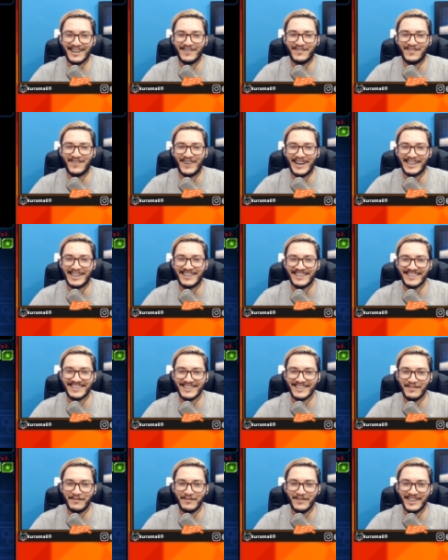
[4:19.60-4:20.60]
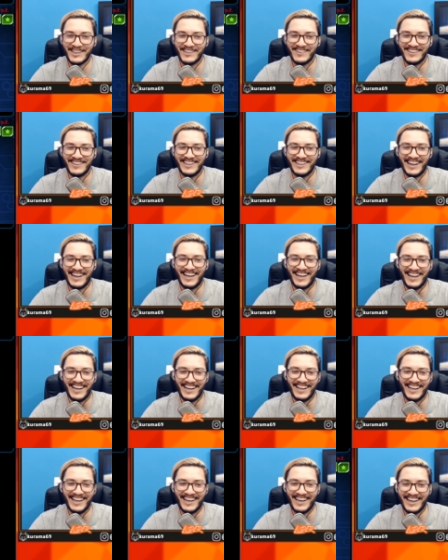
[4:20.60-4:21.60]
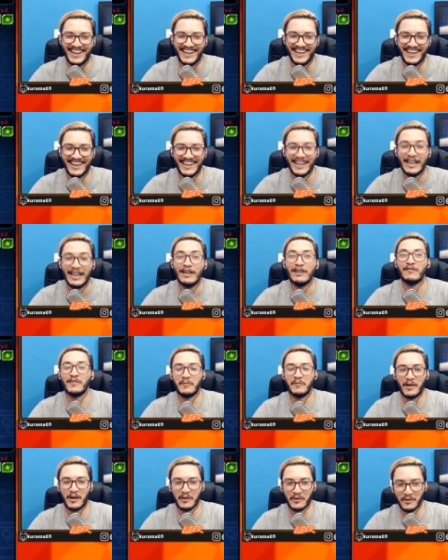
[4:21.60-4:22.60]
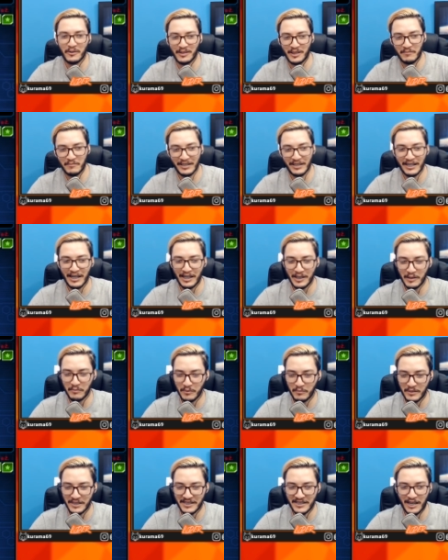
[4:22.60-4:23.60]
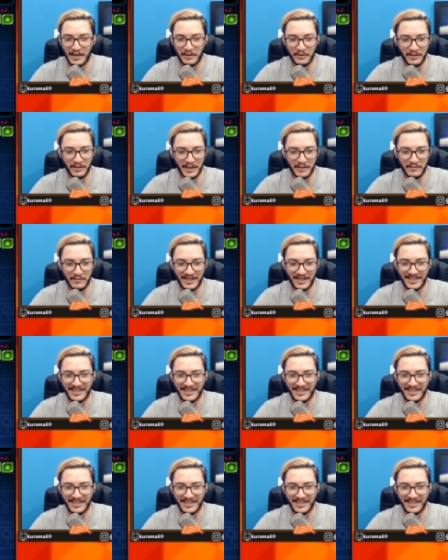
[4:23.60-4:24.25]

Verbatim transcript: safada. se ferrou. Foi mal, Golden. Obrigado aí por emprestar a conta,